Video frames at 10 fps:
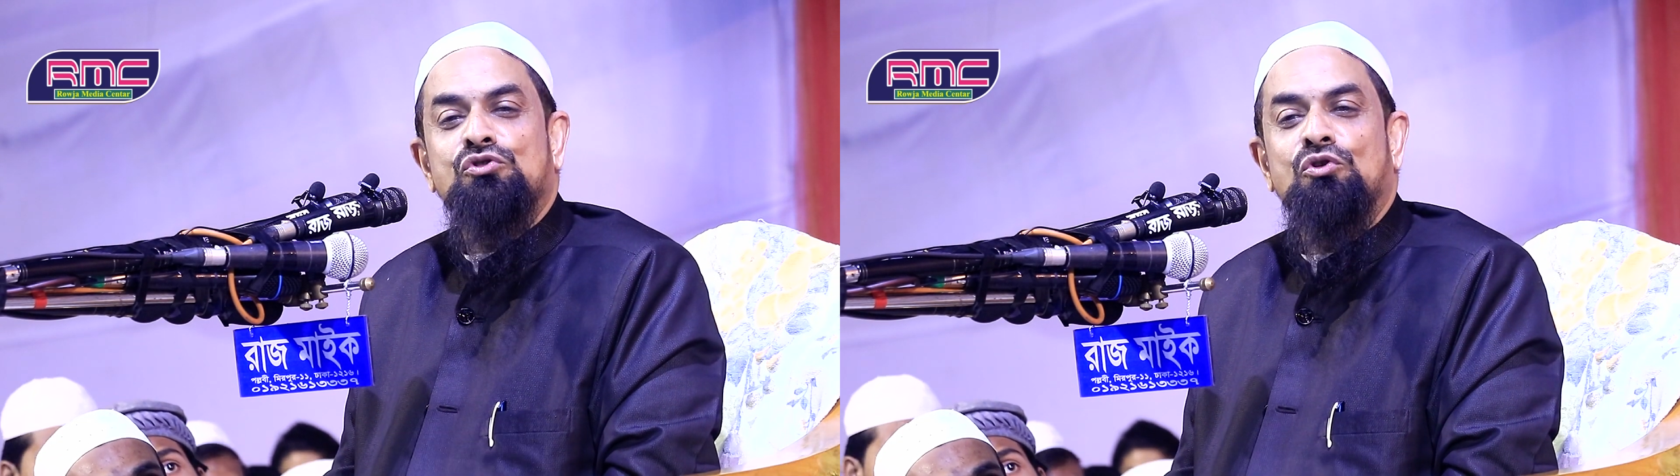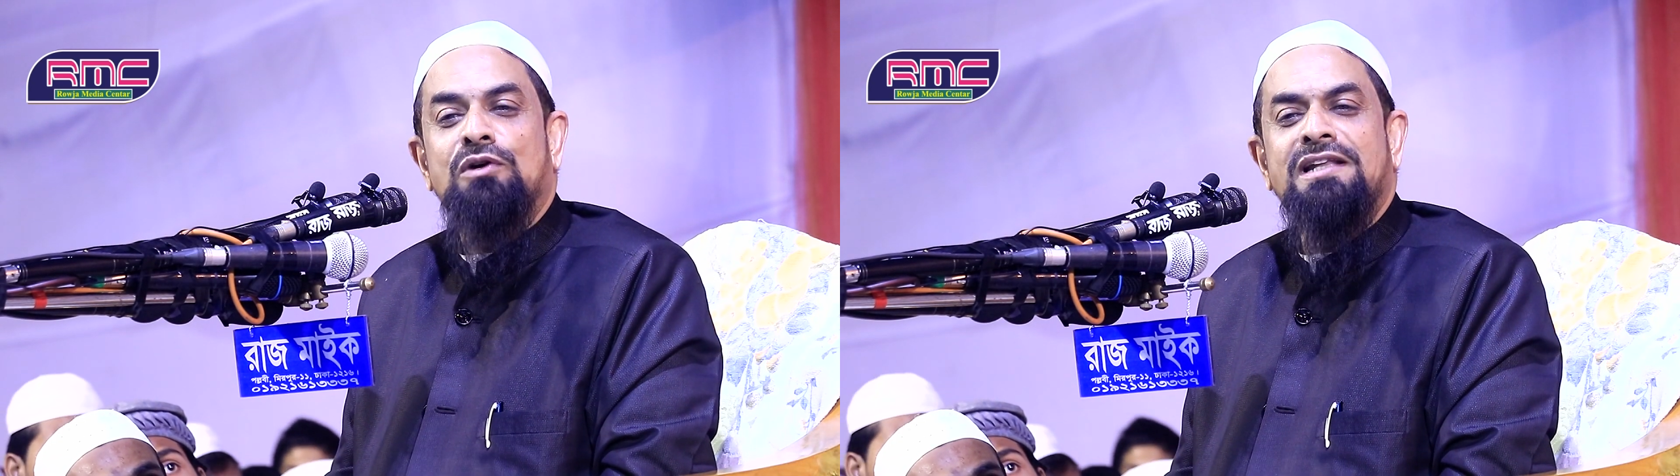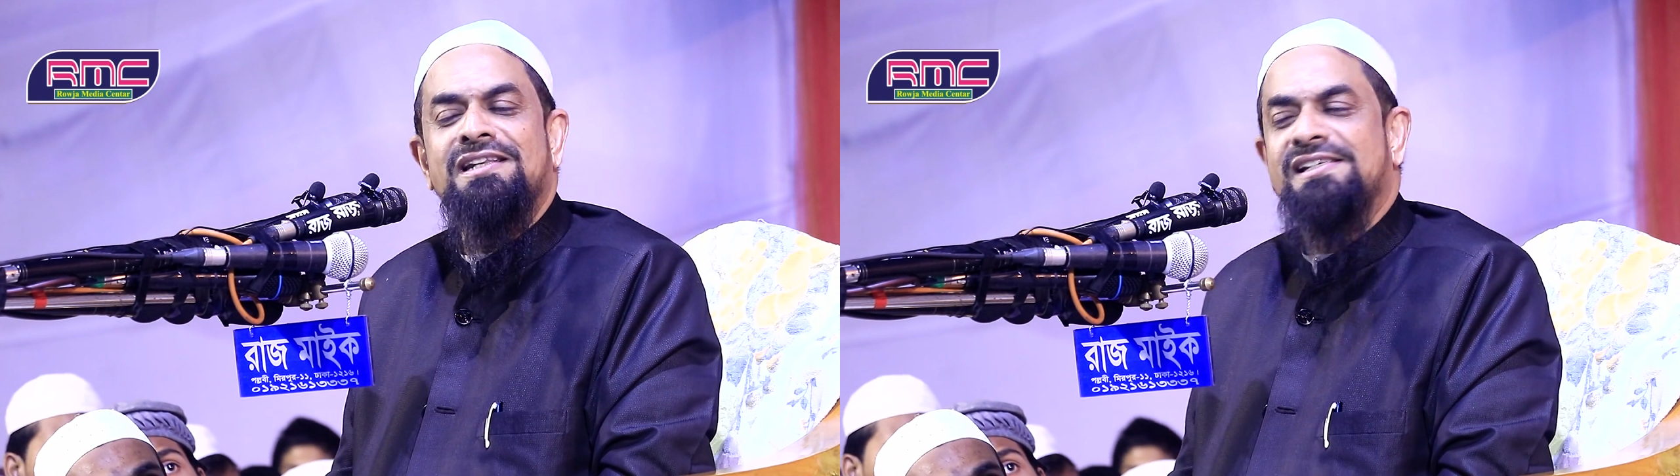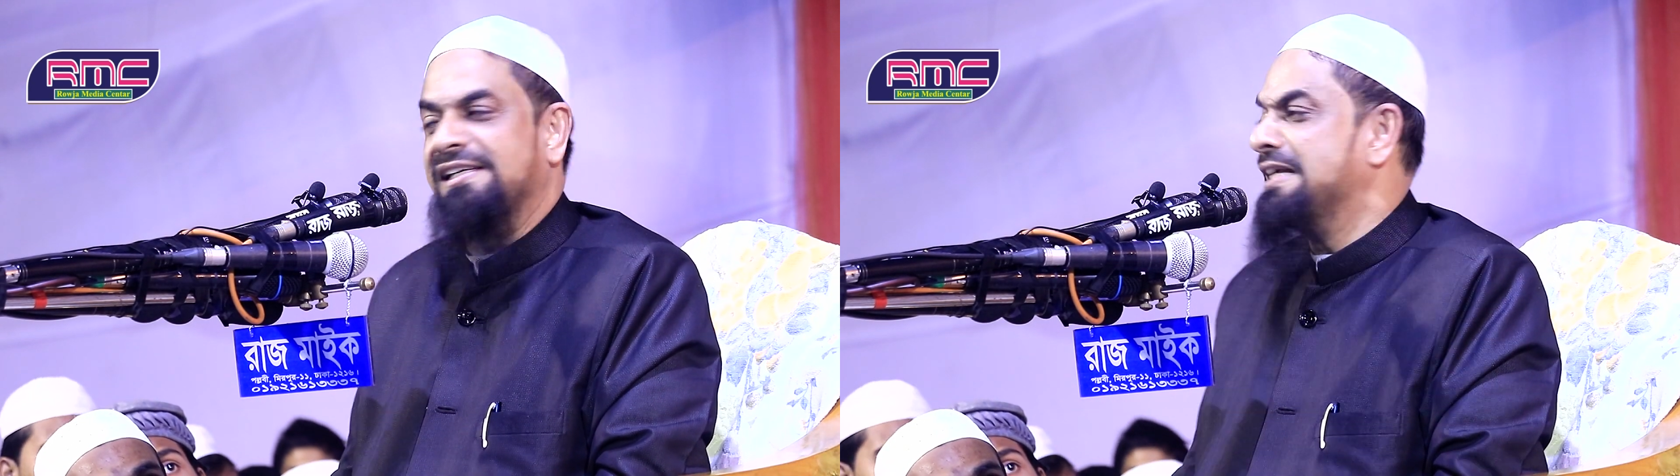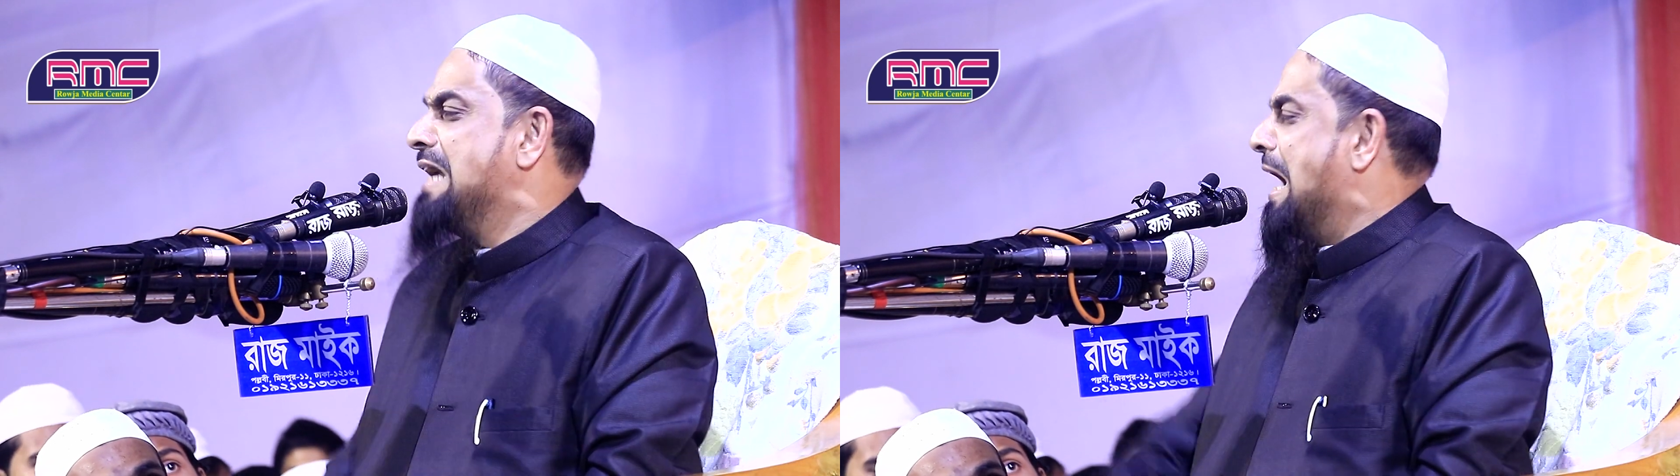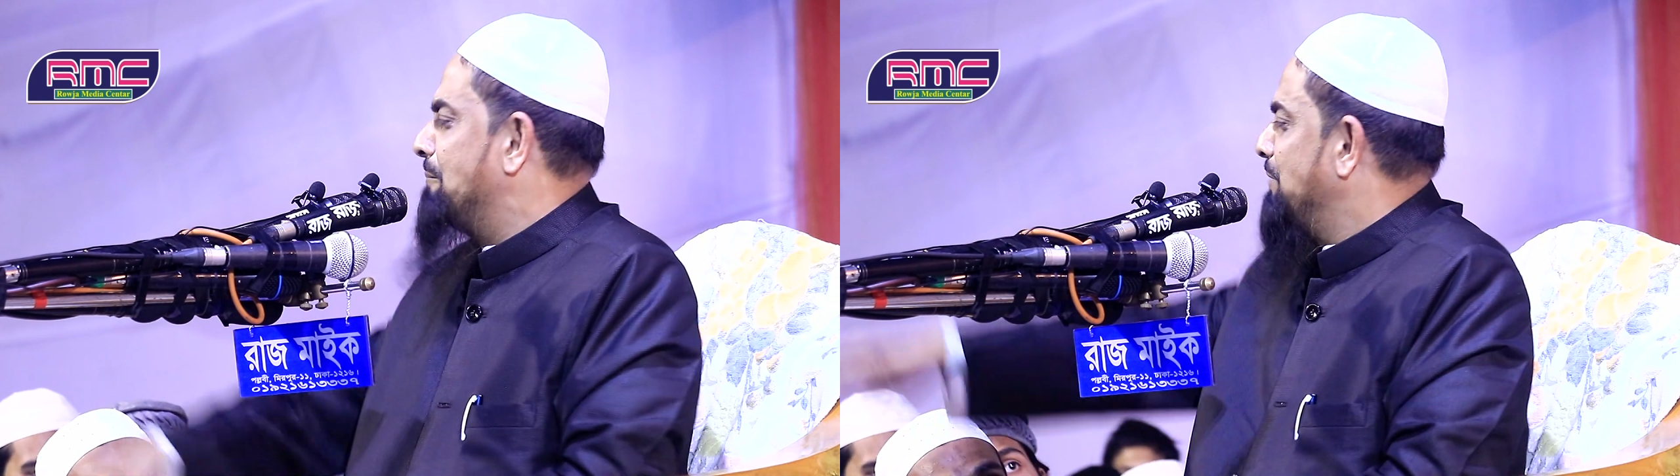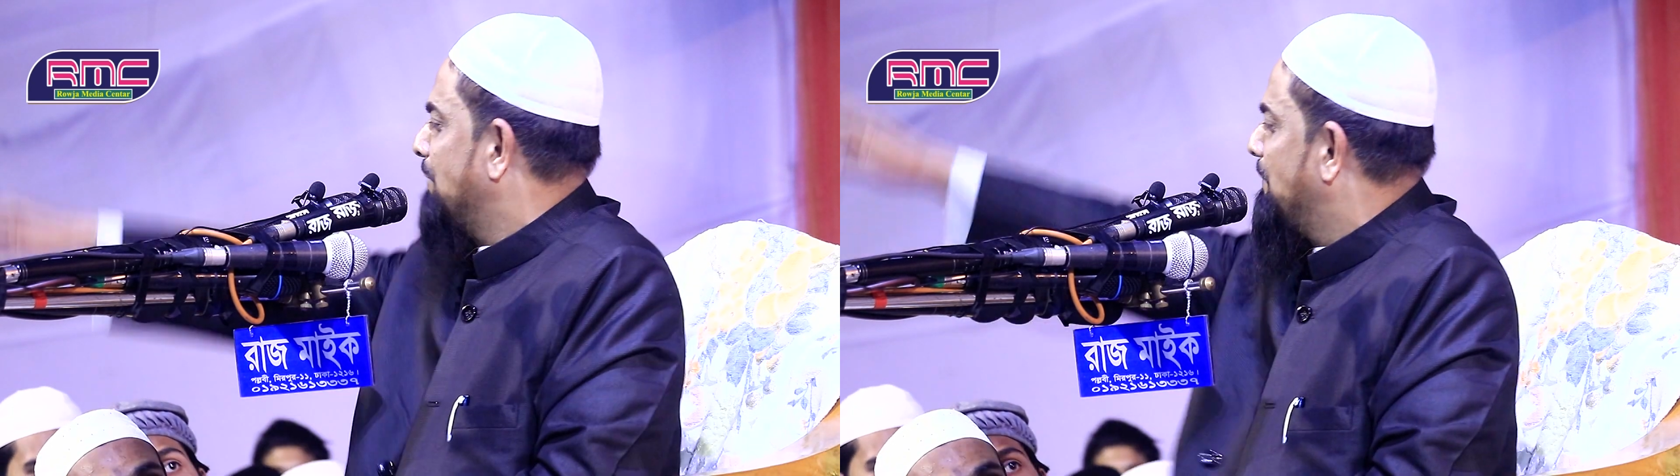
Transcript: স্লোগান দিয়েছেন আপনার